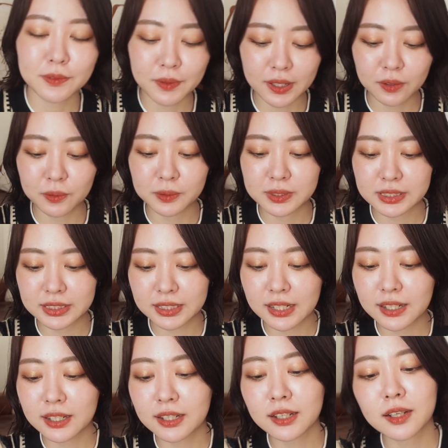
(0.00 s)
はこち
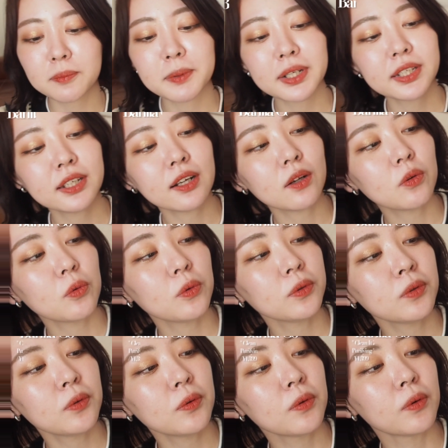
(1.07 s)
らバニラコ
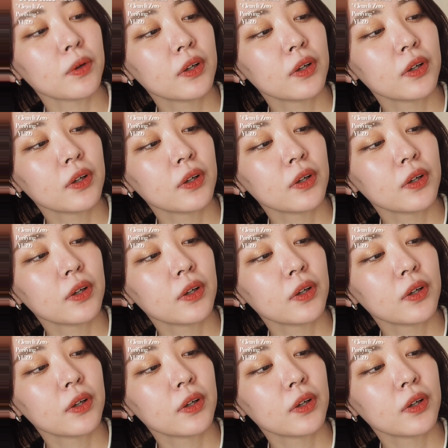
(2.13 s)
の